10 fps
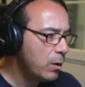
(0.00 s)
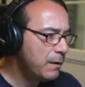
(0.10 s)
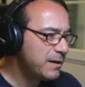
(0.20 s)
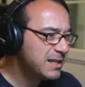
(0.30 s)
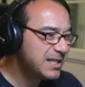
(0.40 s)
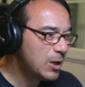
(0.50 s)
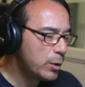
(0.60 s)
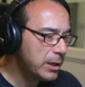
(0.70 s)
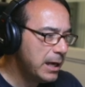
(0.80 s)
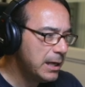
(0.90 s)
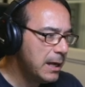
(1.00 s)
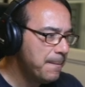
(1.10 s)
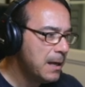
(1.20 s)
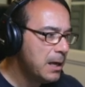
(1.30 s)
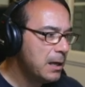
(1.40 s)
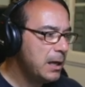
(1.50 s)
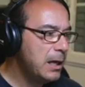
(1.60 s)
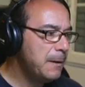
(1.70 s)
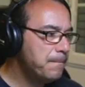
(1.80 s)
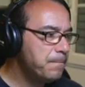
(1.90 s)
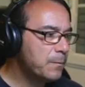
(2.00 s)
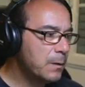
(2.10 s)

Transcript: una fase extraordinaria. Eh,